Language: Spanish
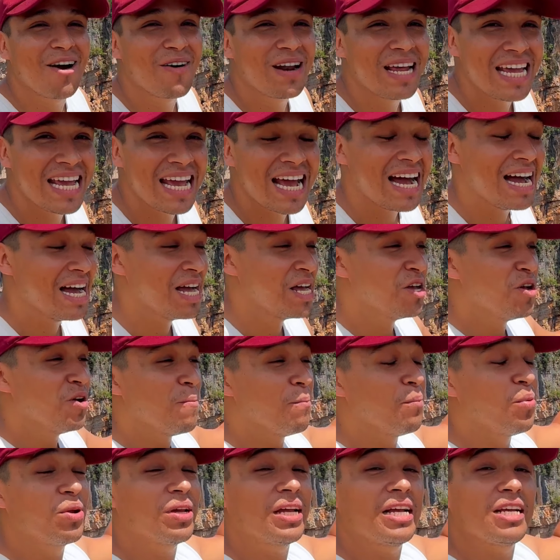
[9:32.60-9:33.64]
orilla
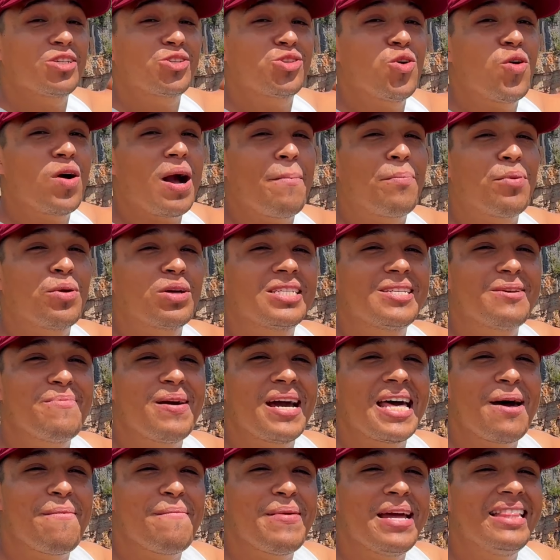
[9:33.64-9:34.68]
porque son
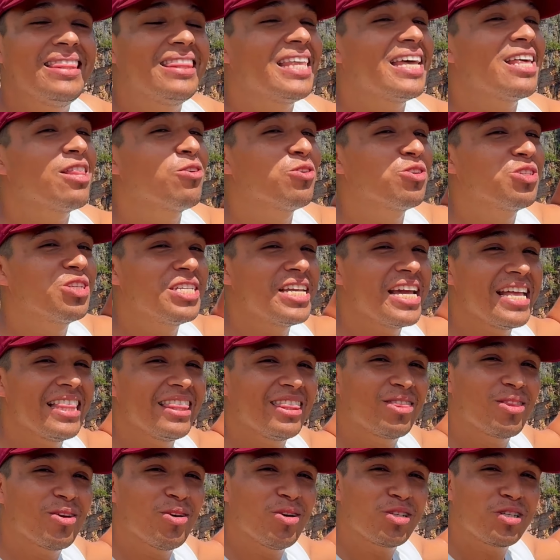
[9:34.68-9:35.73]
aproximadamente
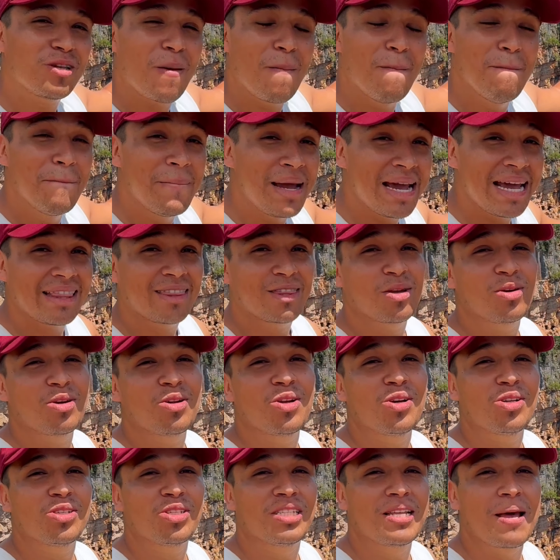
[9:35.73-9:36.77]
200
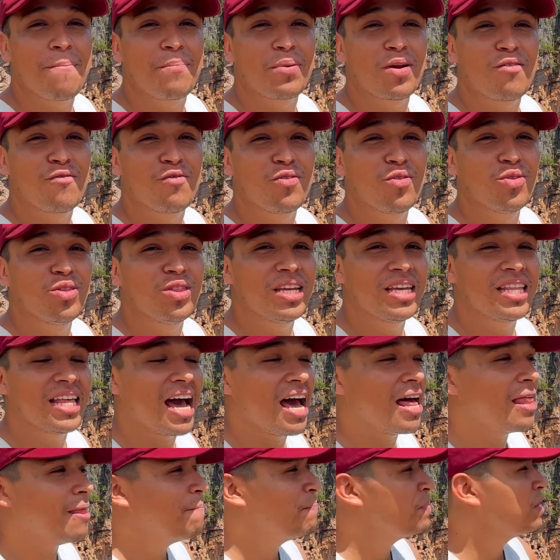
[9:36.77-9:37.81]
metros de
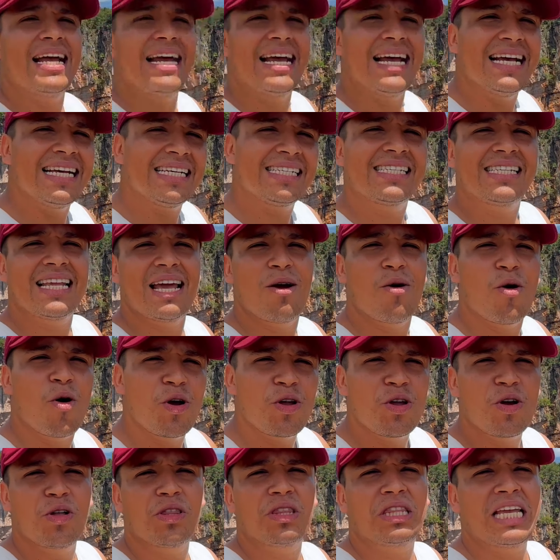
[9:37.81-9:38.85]
profundidad. Este
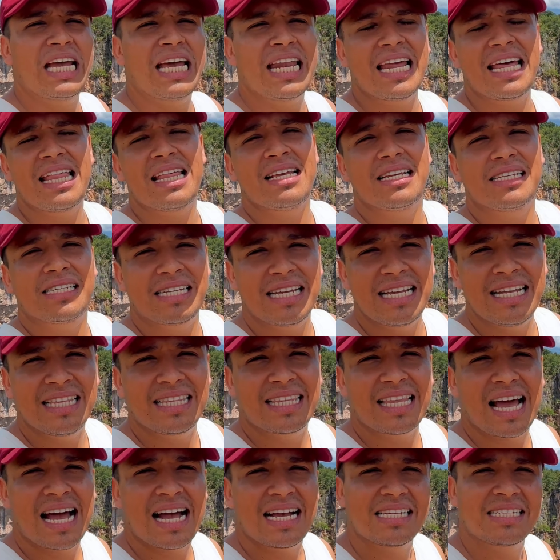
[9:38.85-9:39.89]
hoyo tiene
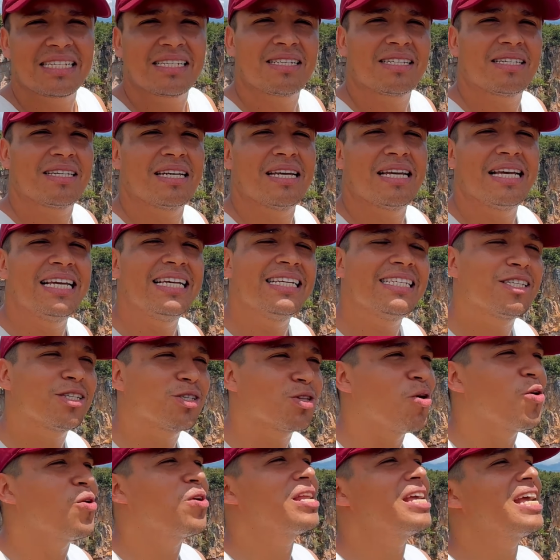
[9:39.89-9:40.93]
distintas
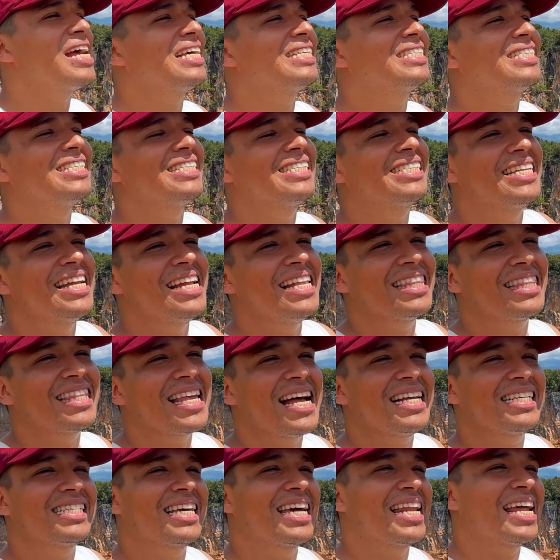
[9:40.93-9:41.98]
historias,
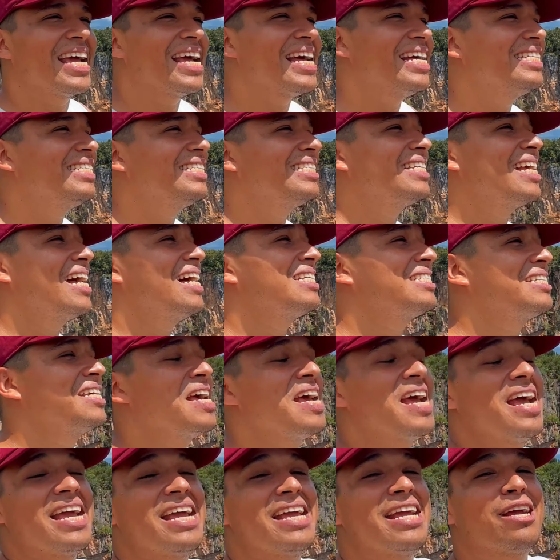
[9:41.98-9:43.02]
distintas creencias,
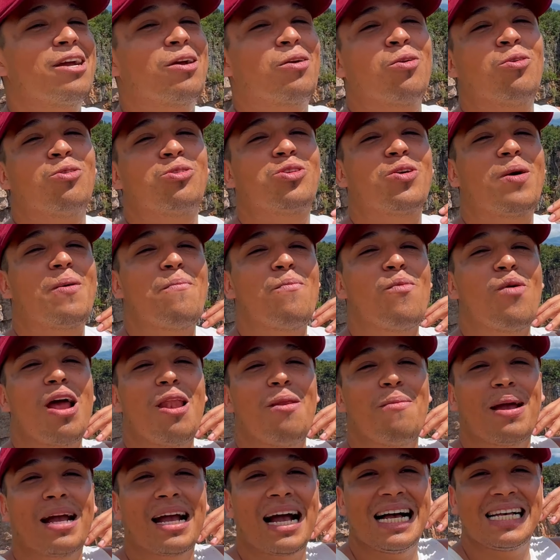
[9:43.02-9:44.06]
incluso
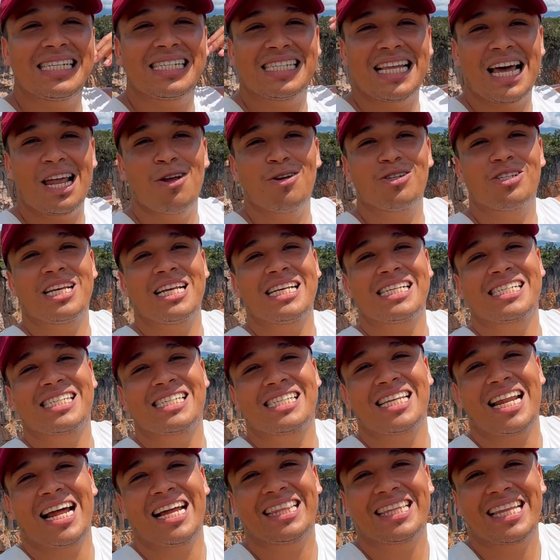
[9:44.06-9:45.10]
envuelven hasta los
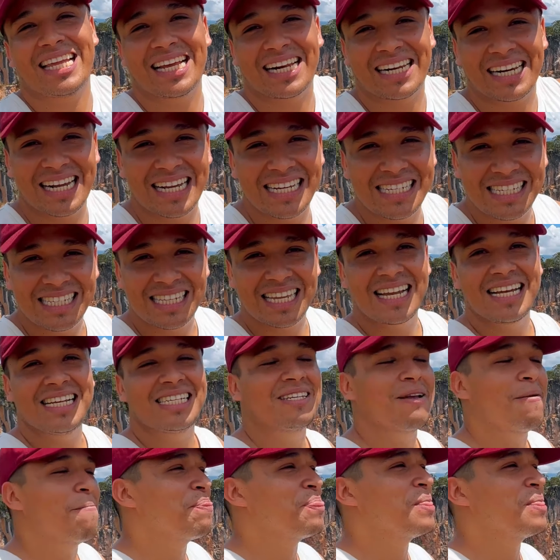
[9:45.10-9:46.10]
extraterrestres